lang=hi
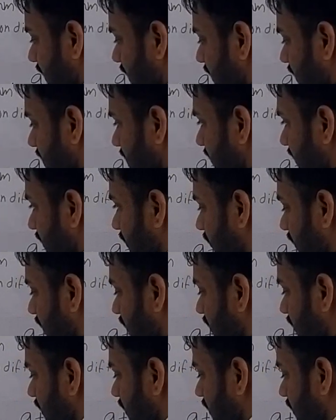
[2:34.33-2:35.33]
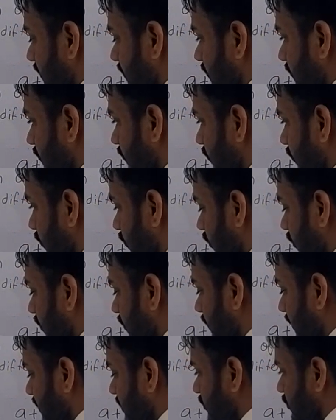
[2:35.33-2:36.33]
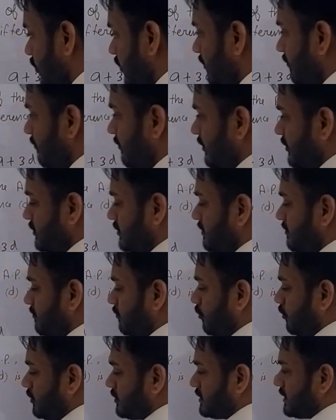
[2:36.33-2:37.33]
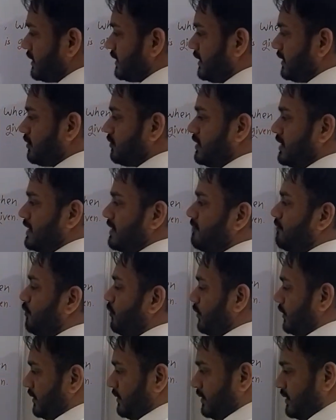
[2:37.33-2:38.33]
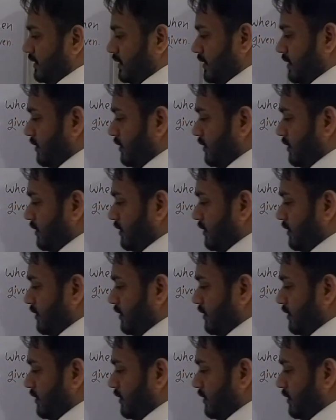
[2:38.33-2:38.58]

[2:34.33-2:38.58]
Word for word: ए थ्री में क्या होगा फोर प्लस क्योंकि फर्स्ट हम फोर इसलिए लेना है क्योंकि ए फोर है